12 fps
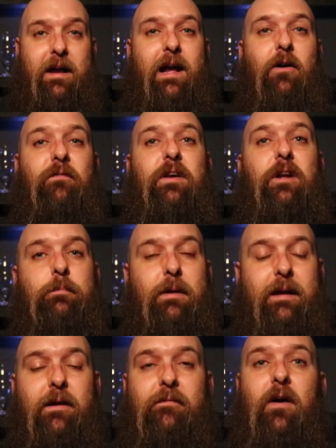quand on fait notre
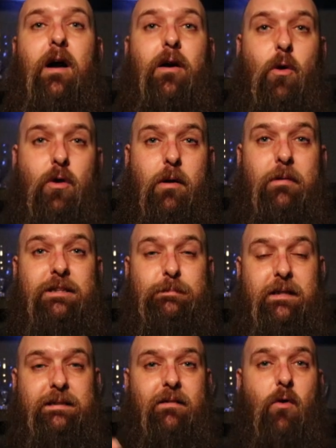plan d'affaires, on commence
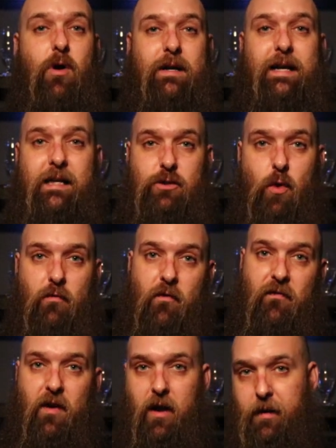par savoir qu'est-ce qu'on veut
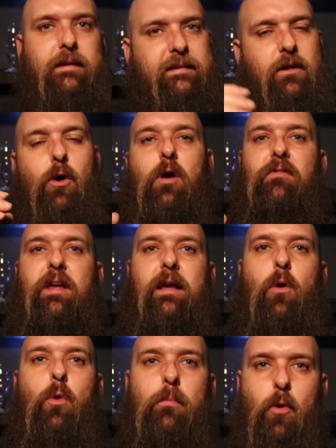faire. Si on revient
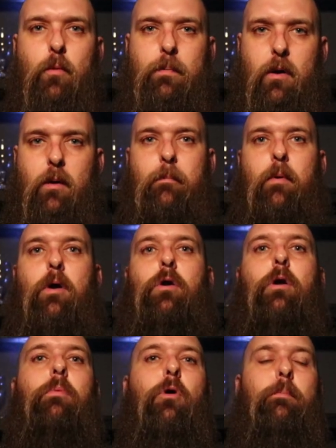au pop,
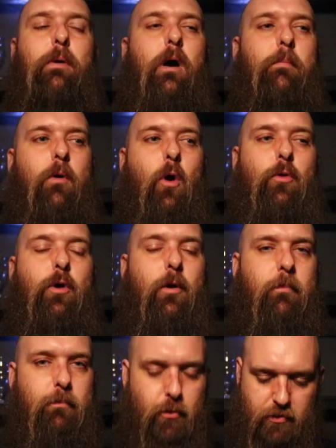le pop, on
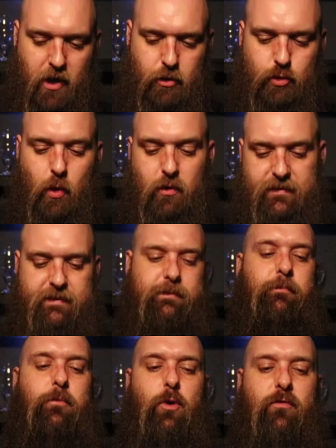a plusieurs choix aussi.
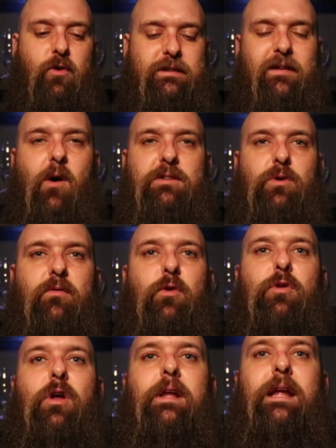Il faut savoir si on
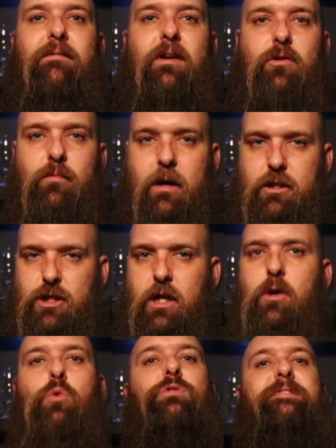veut donner avec du
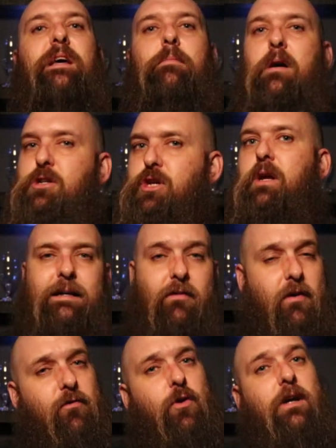manger ou sans manger. Ça
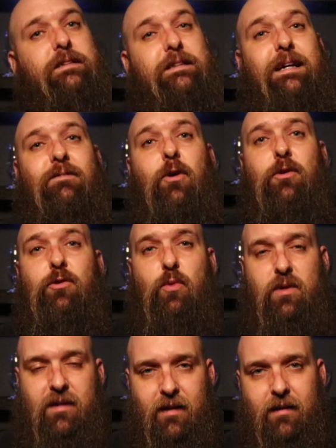va influencer d'avoir une
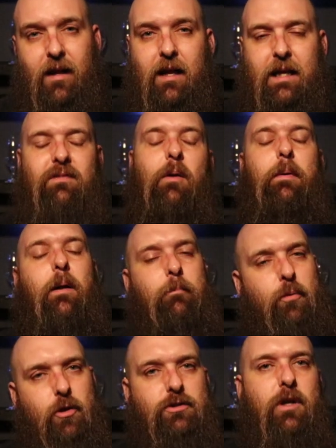cuisine qui va prendre
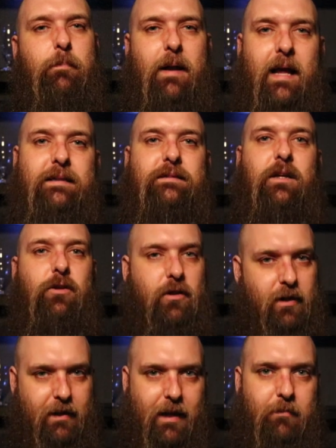plus de place dans
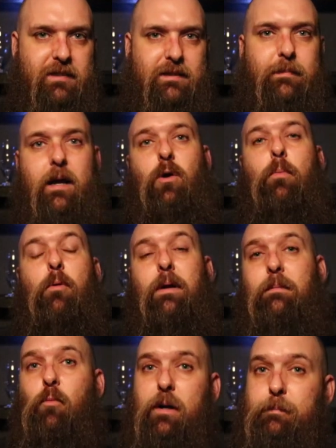notre établissement, qu'on peut
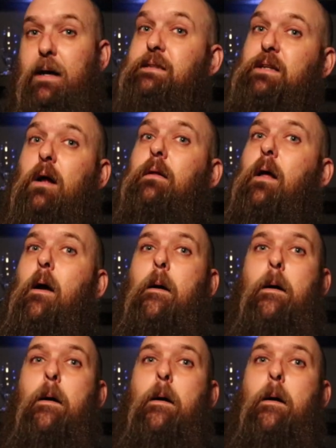mettre moins de personnes.